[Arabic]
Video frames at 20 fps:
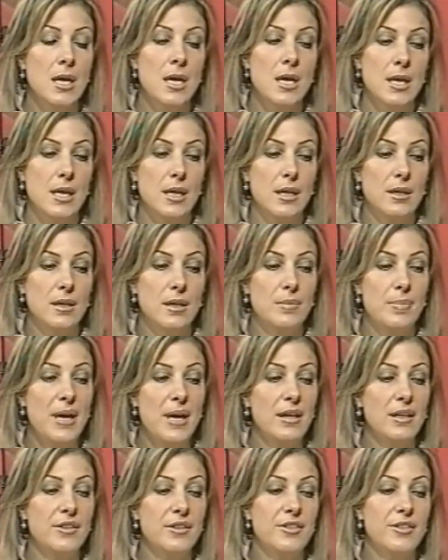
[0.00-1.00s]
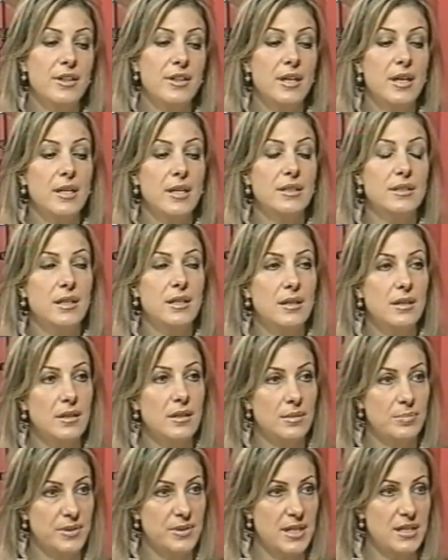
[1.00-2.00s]
البحث هيدا
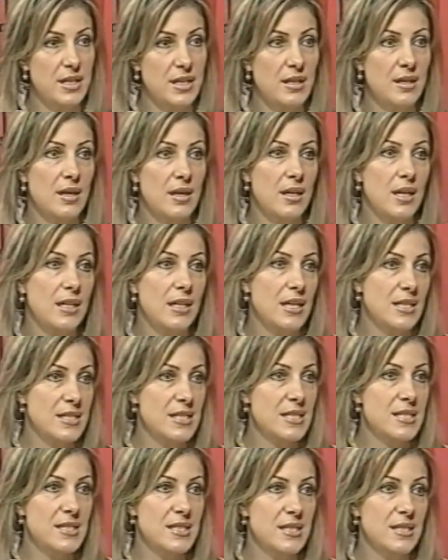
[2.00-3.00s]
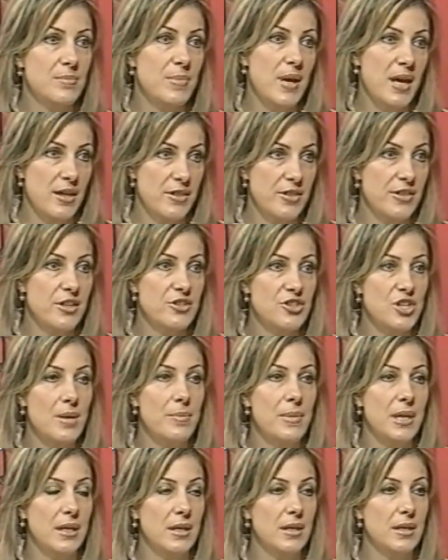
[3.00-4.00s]
ابتدى على اساس بحث
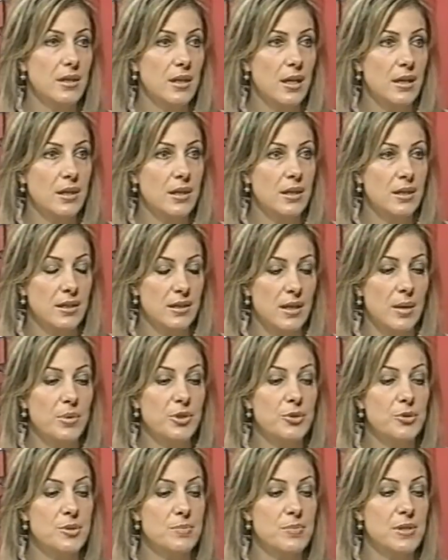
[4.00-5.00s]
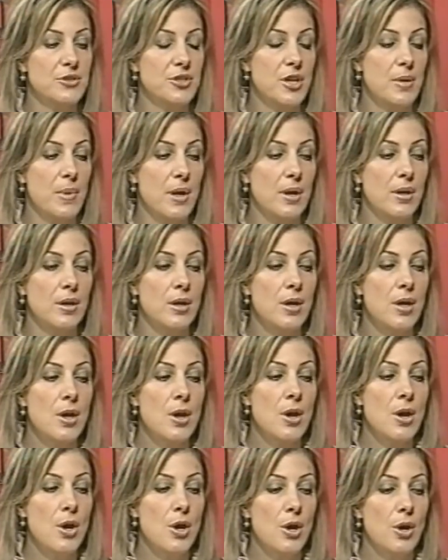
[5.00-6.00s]
جامعي انا كنت عم بدرس بالجامعه
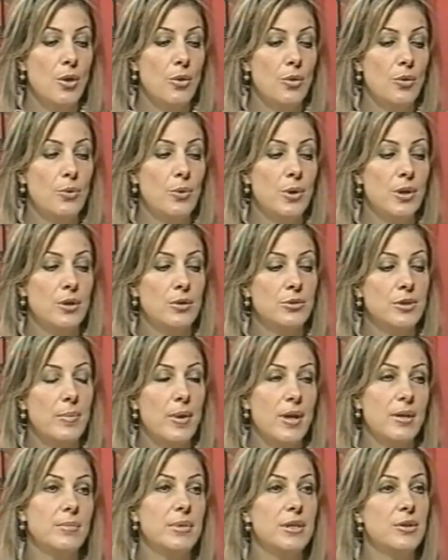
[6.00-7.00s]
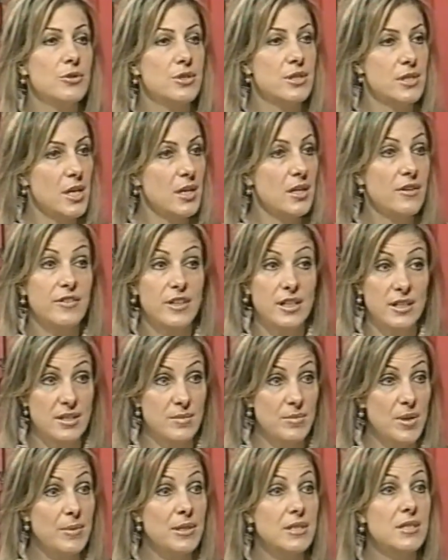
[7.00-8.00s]
وطبعا باستراليا في اهتمام
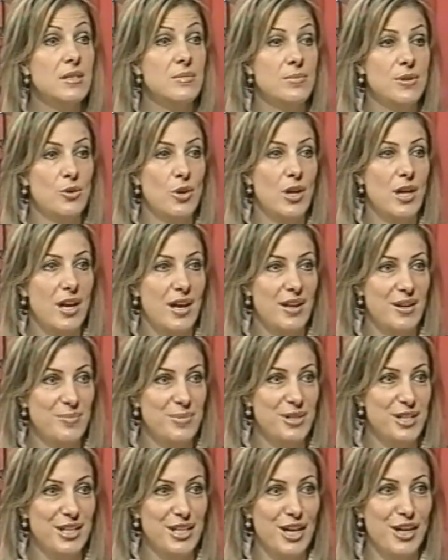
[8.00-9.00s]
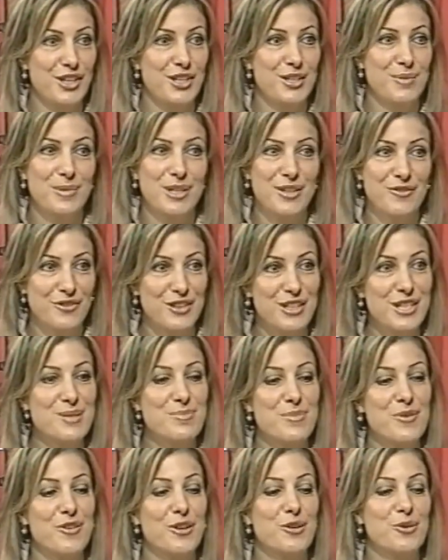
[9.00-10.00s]
كثير باللغه العربيه يعني يمكن في ناس
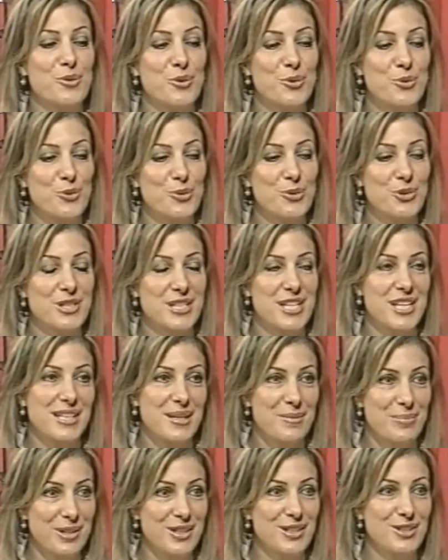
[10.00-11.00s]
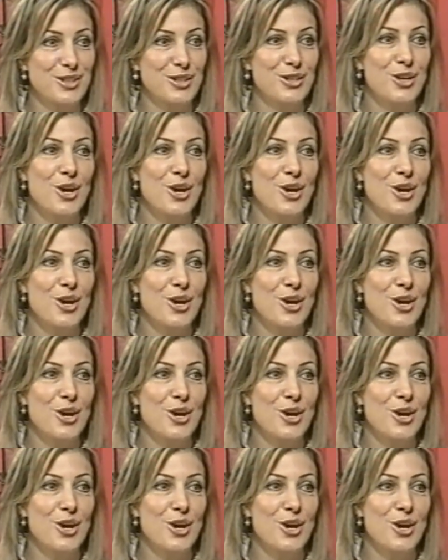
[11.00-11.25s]
بيفكروا انه استراليا بعيده